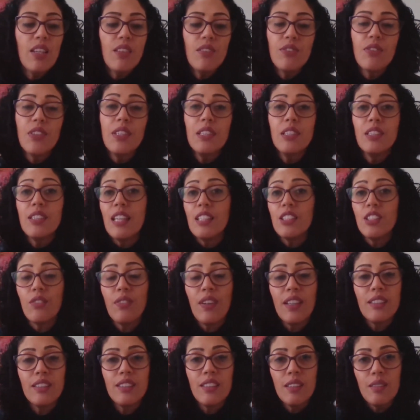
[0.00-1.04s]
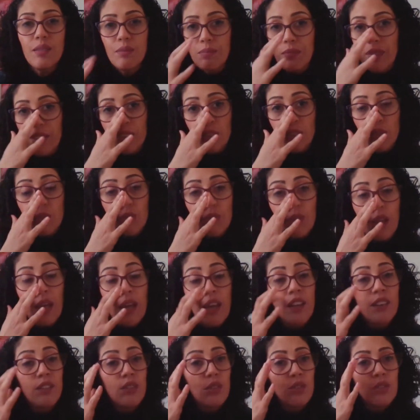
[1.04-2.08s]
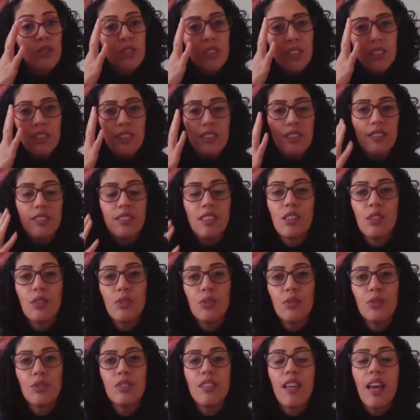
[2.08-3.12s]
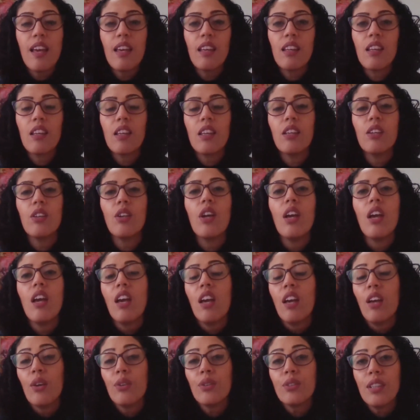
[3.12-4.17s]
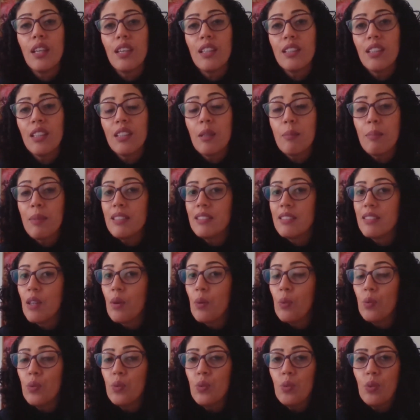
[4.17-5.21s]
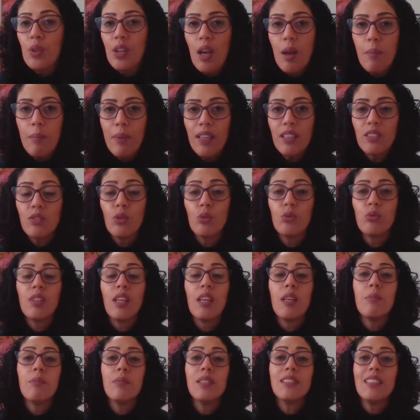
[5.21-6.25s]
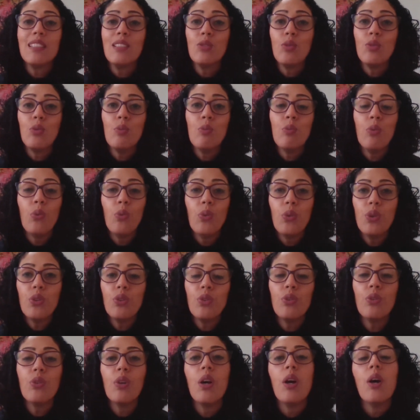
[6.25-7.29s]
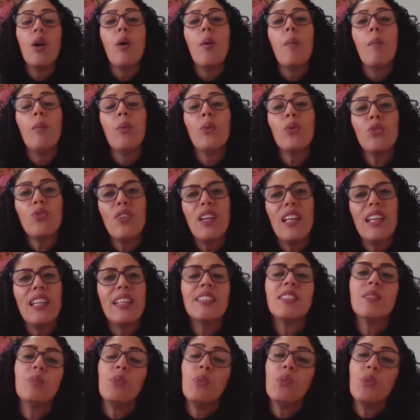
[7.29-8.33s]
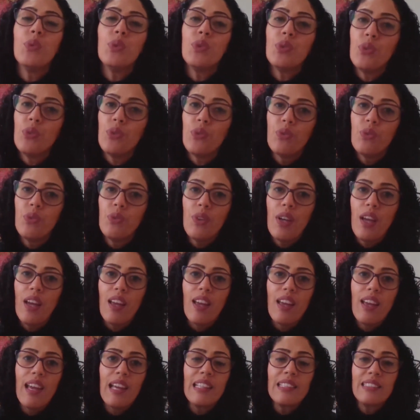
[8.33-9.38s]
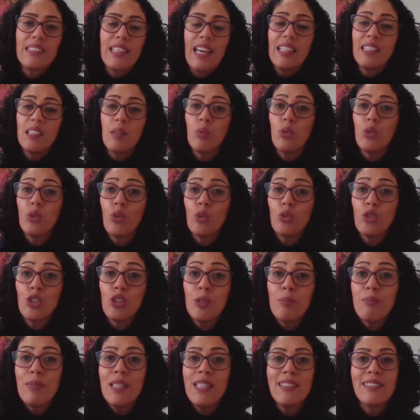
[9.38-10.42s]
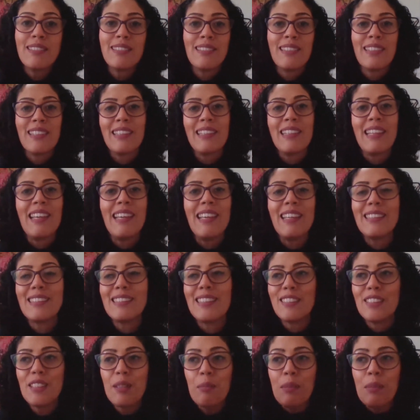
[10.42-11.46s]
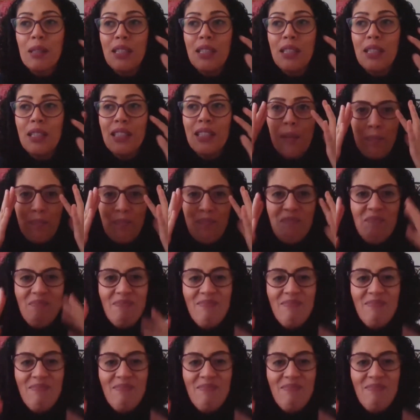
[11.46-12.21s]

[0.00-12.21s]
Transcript: enfim, e daí já fazem é, todos esses anos, né, que eu saí da depressão, nunca mais voltei, me sinto muito, muito feliz, muito é, realizada, muito otimista, né? Essa semana